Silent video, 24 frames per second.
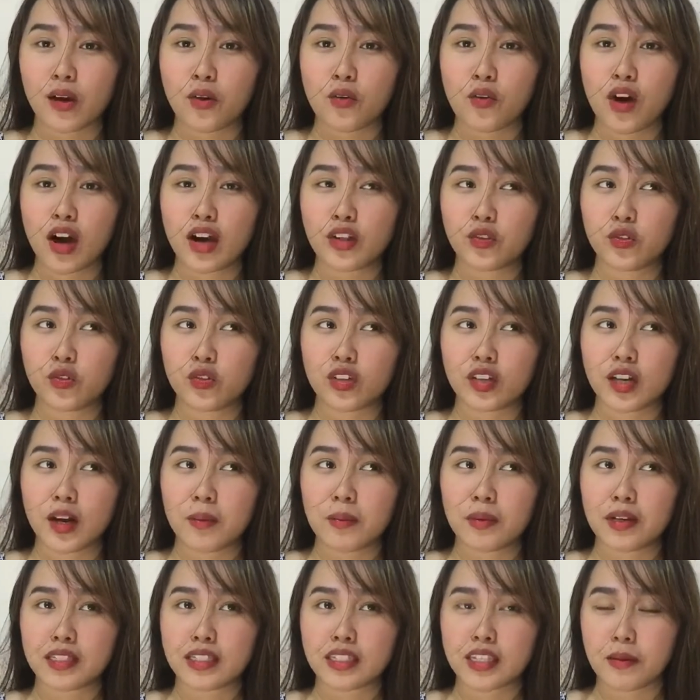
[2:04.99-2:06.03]
kung andun ka
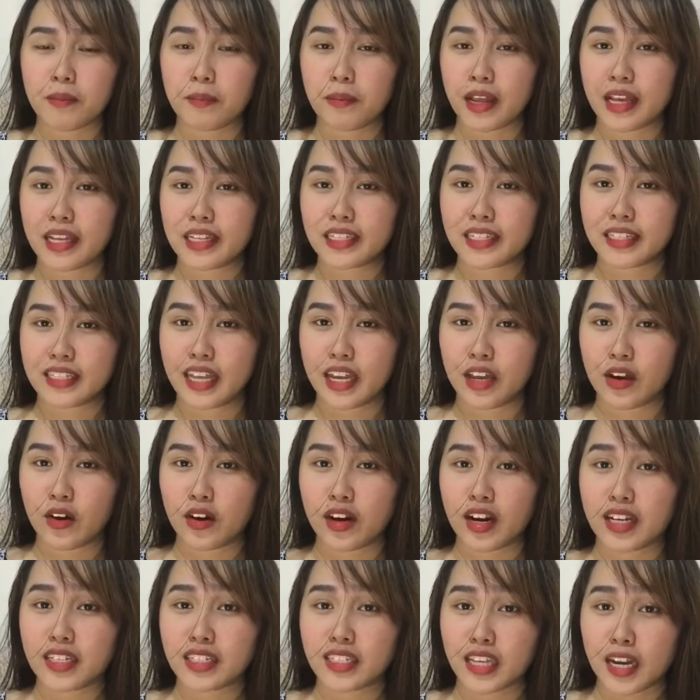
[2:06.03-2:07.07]
man sa place na
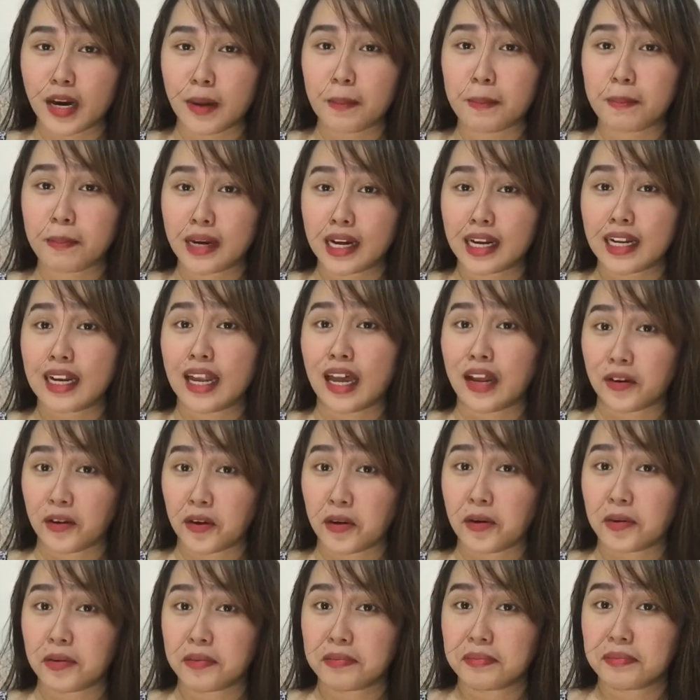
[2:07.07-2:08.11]
yon ang sarap maglaro.